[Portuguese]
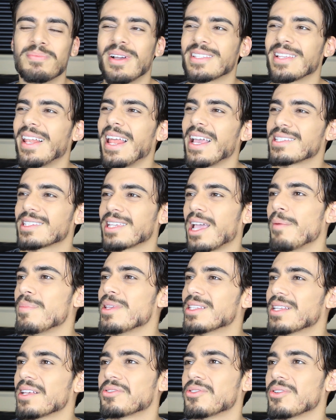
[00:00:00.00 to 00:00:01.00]
Mas Alex,
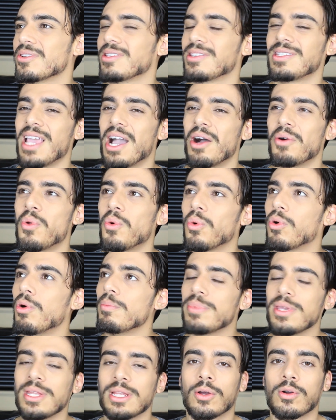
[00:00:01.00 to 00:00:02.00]
camisa social não
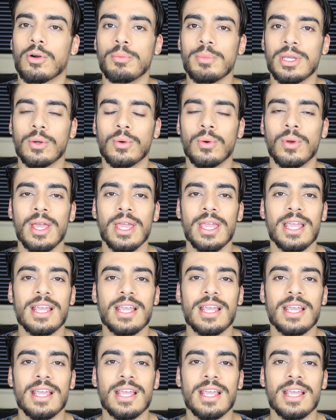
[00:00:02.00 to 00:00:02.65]
combina comigo.